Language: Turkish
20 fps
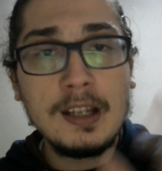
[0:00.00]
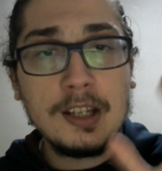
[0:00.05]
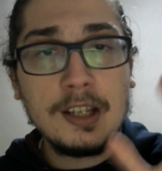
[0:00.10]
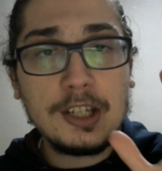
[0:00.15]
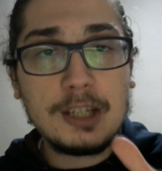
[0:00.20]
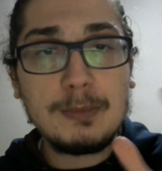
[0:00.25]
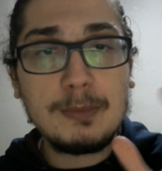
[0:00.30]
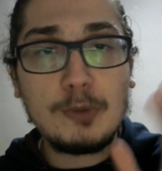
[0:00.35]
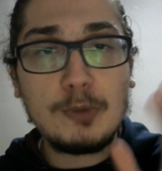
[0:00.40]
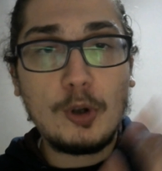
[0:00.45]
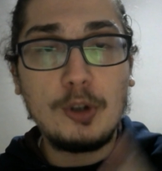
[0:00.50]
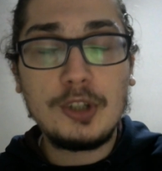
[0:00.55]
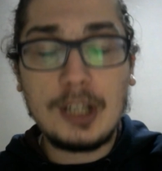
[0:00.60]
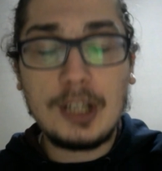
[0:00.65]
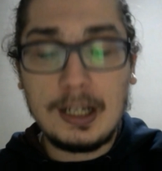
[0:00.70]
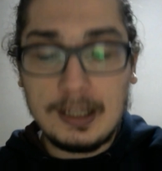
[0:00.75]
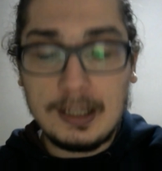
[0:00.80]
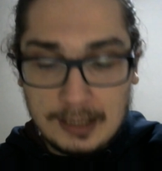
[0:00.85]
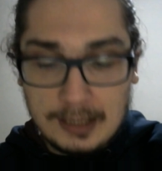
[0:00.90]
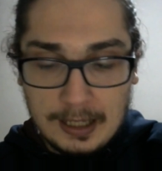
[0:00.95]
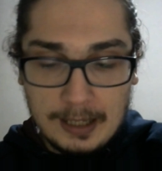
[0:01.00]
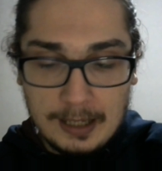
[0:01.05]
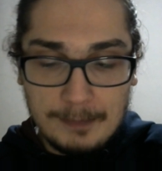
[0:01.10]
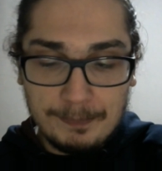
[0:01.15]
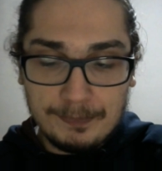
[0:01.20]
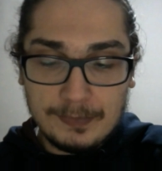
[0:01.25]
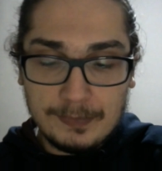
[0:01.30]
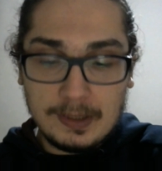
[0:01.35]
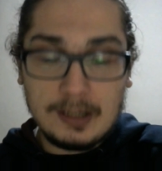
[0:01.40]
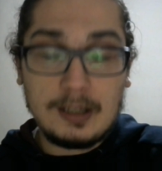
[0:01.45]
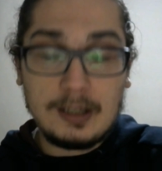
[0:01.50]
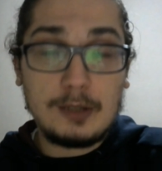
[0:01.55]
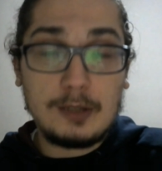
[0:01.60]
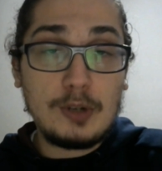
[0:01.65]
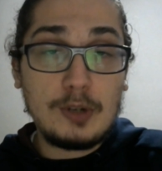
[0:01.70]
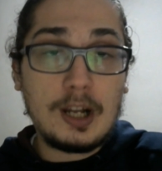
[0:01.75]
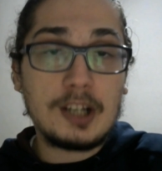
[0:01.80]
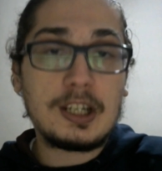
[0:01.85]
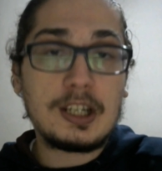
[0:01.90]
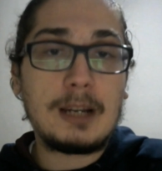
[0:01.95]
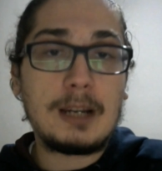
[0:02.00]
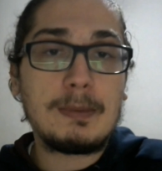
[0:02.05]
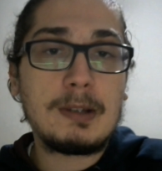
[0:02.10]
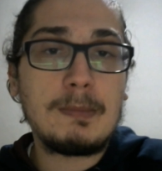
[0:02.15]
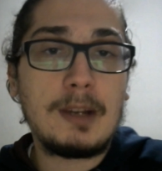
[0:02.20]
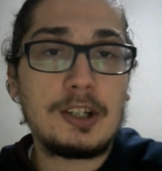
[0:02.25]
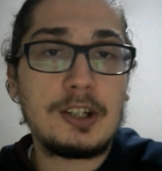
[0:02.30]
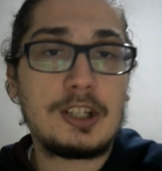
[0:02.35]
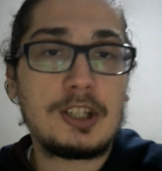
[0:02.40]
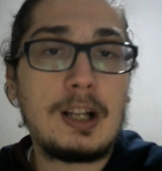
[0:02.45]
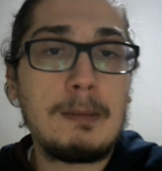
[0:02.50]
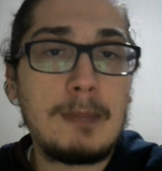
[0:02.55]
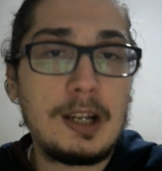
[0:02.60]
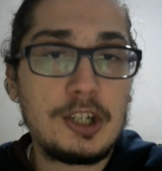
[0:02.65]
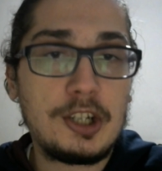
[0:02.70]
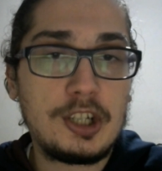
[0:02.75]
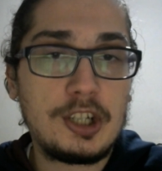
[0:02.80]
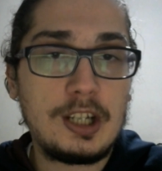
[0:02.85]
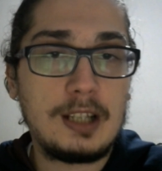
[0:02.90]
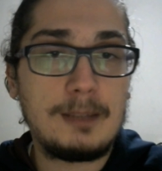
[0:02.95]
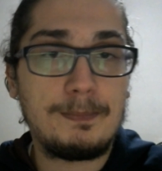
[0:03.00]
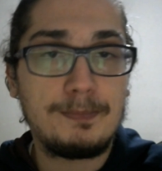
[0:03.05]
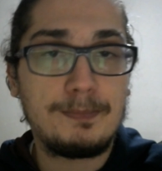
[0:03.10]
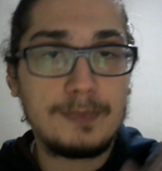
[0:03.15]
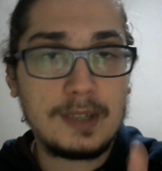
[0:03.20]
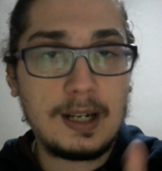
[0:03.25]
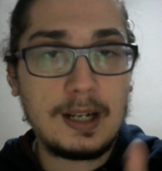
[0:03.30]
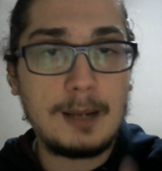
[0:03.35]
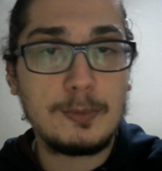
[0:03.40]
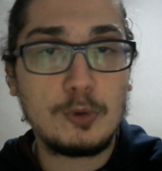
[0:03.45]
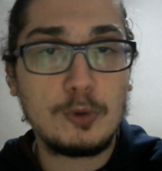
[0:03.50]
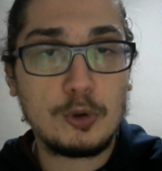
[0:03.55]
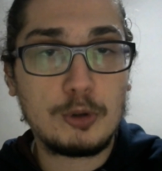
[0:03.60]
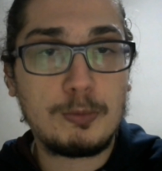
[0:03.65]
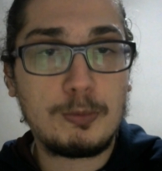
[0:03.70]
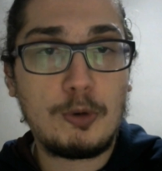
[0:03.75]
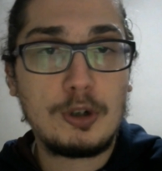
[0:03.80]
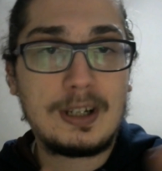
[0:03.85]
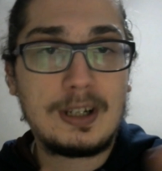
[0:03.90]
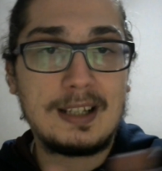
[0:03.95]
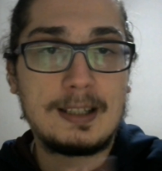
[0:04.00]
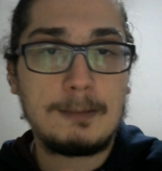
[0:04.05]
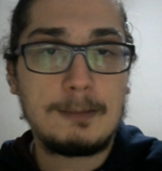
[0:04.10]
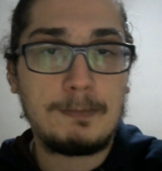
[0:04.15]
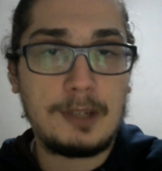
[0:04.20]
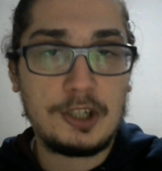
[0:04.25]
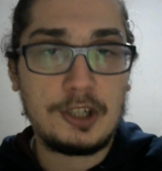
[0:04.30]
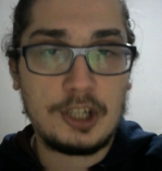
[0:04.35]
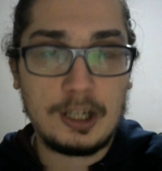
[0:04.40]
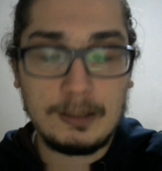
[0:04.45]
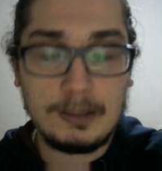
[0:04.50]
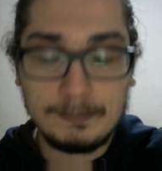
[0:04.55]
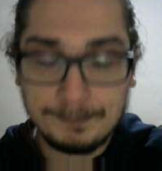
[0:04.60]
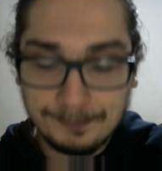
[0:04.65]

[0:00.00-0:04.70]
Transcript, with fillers: Şimdi öncelikle e, dün akşamki maçtan başlayalım. Trabzonspor Kasımpaşa.